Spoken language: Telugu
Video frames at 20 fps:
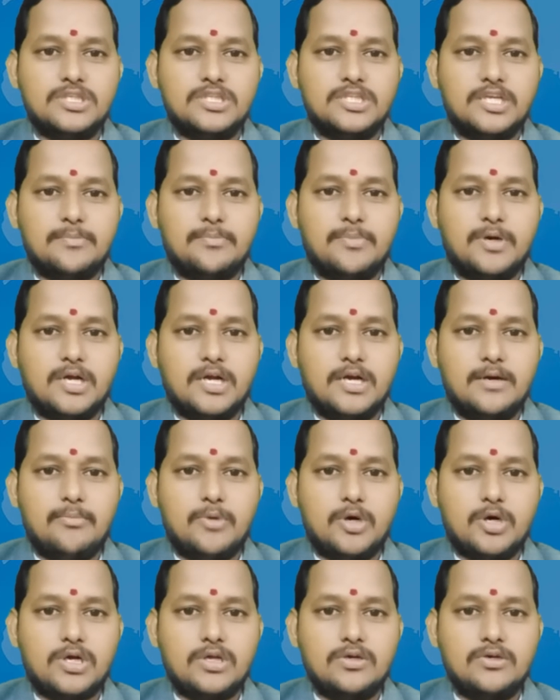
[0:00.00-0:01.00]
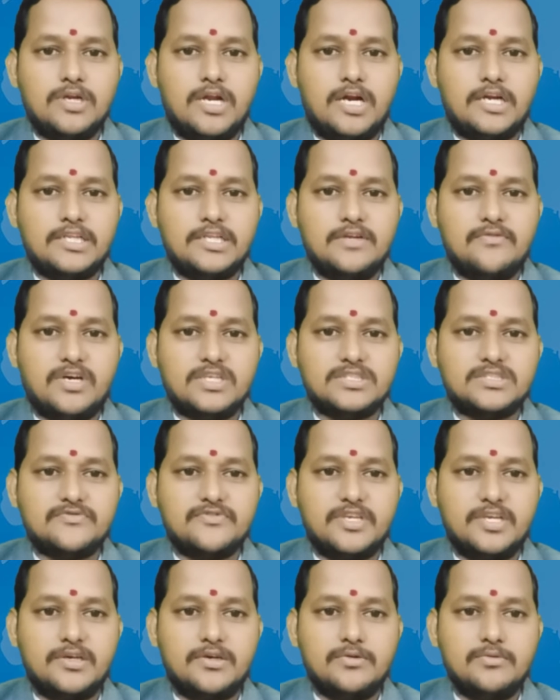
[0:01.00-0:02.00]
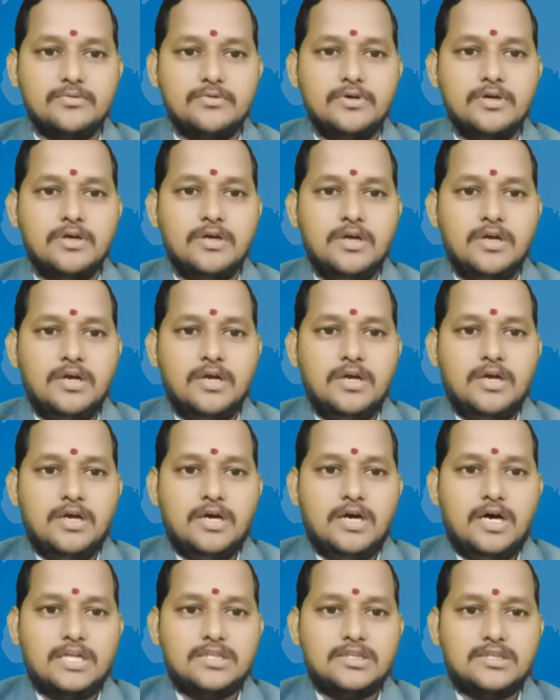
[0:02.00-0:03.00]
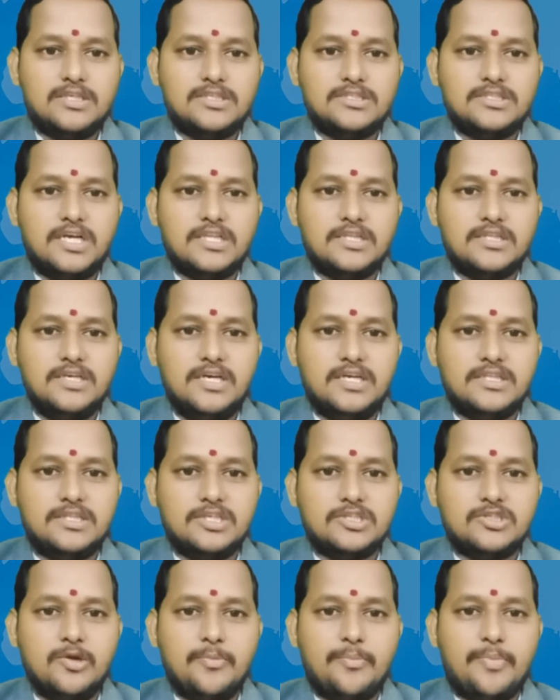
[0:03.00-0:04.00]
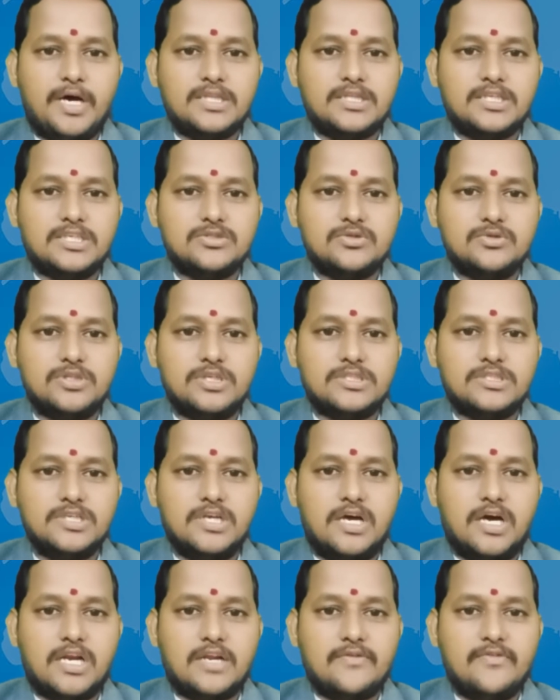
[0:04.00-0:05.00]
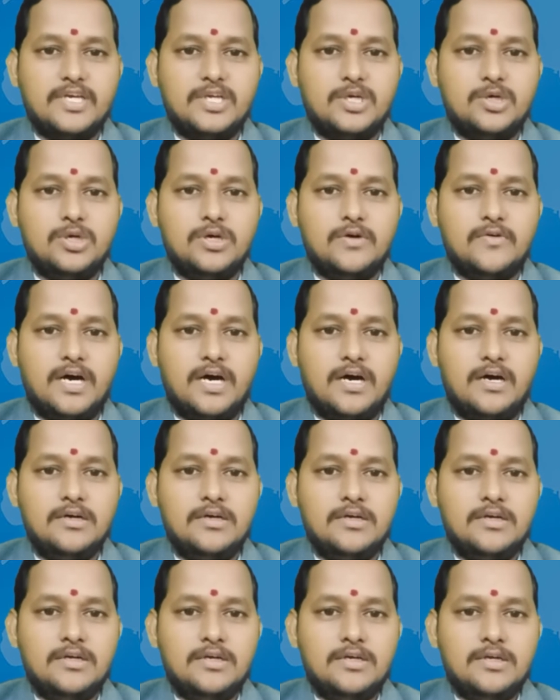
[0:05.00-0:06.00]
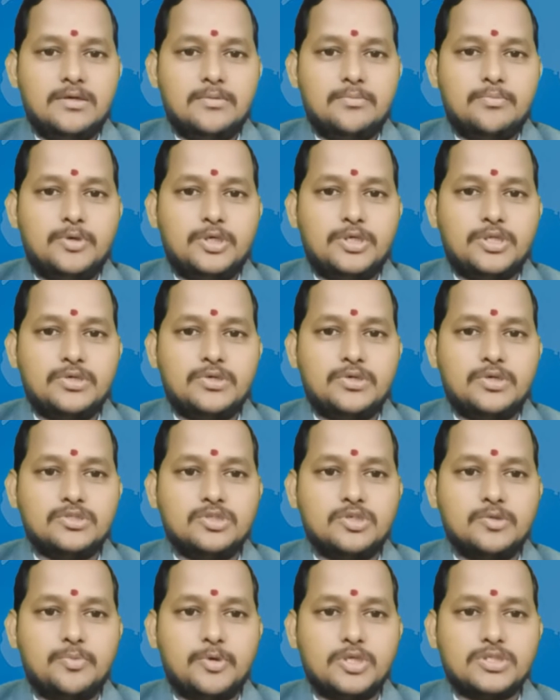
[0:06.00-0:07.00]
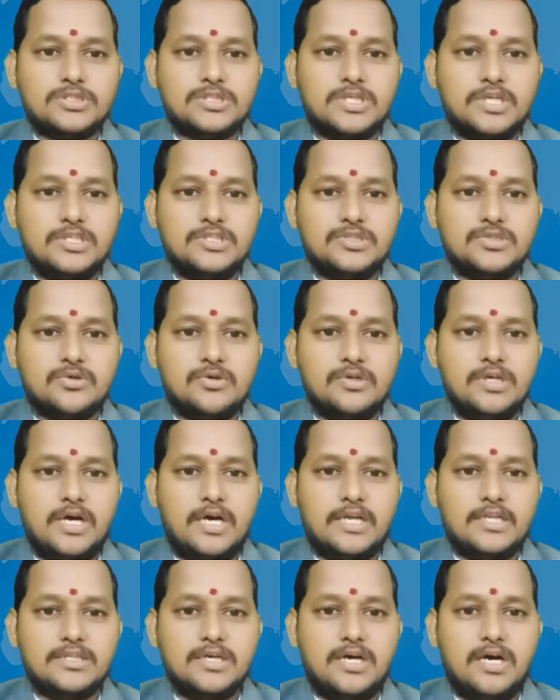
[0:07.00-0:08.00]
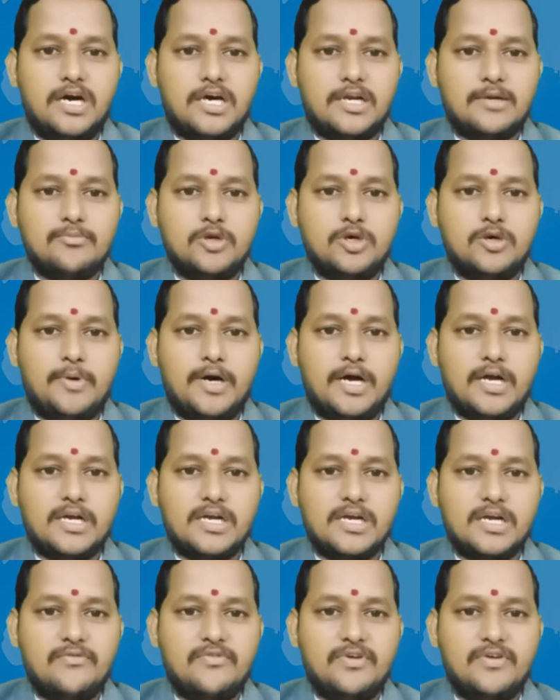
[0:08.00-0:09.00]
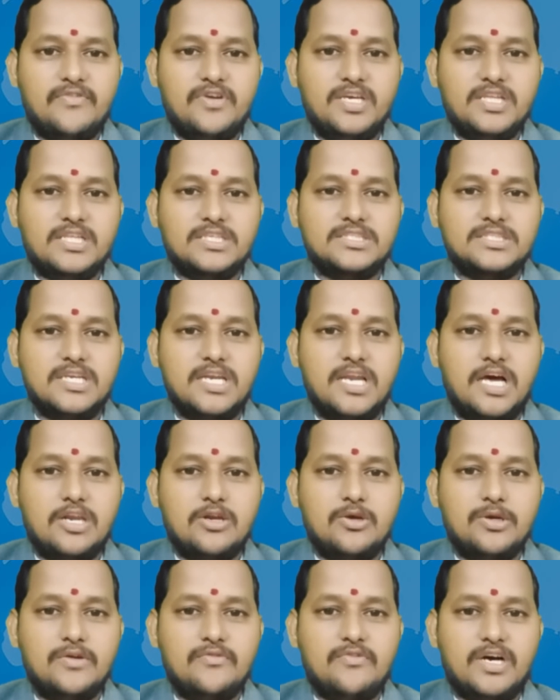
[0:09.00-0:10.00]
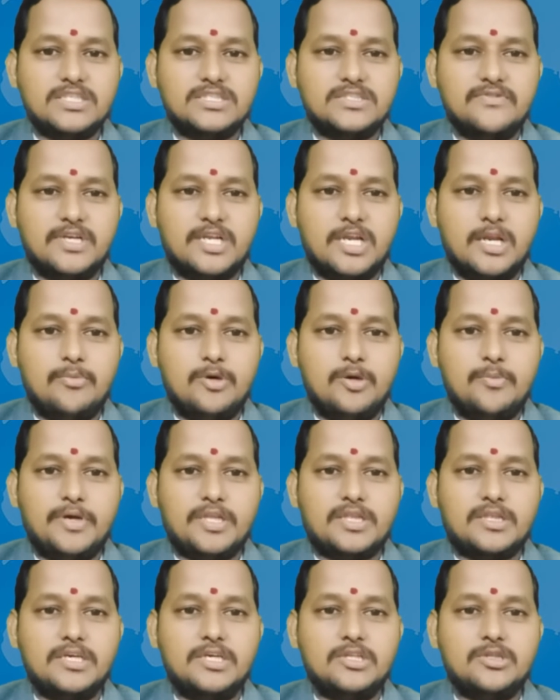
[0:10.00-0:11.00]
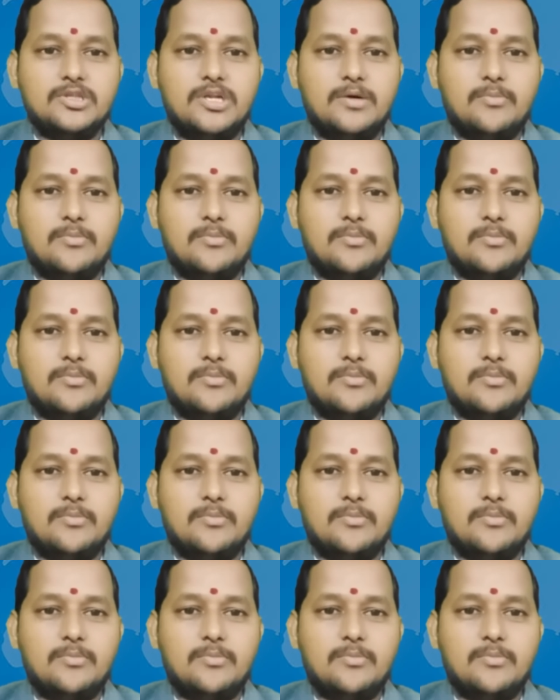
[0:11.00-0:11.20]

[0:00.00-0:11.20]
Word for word: సందర్భంగా మొక్కలు నాటిన వాసవ్యన్లు అంతర్జాతీయ అధ్యక్షులు పాతా సుదర్శన్ అరవై రెండవ పుట్టినరోజును పురస్కరించుకొని హరితహారంలో భాగంగా వివిధ జిల్లాల్లోని వాసవి క్లబ్లు పెద్ద ఎత్తున